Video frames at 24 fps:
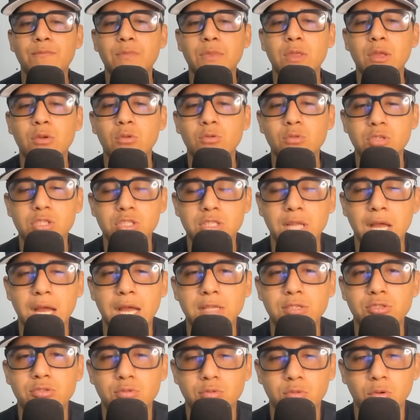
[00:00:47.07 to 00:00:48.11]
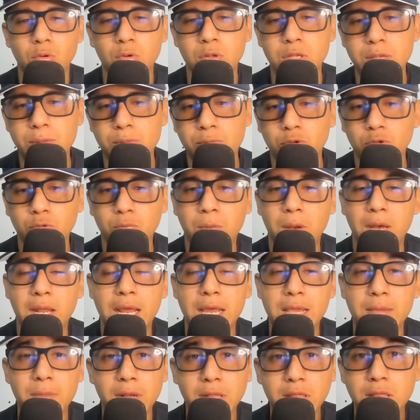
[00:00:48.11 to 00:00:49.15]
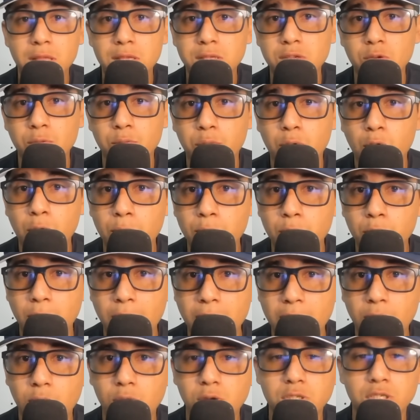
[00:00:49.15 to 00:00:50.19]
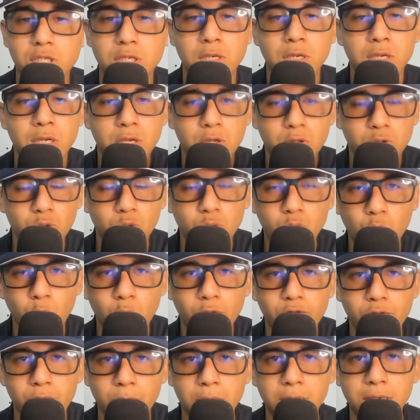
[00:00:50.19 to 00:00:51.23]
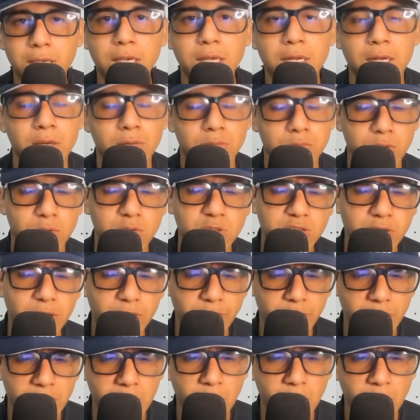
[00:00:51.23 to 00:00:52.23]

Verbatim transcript: o estádio Olímpico do Pará e bater seu próprio recorde no novo Mangueirão. Então a gente vai falar um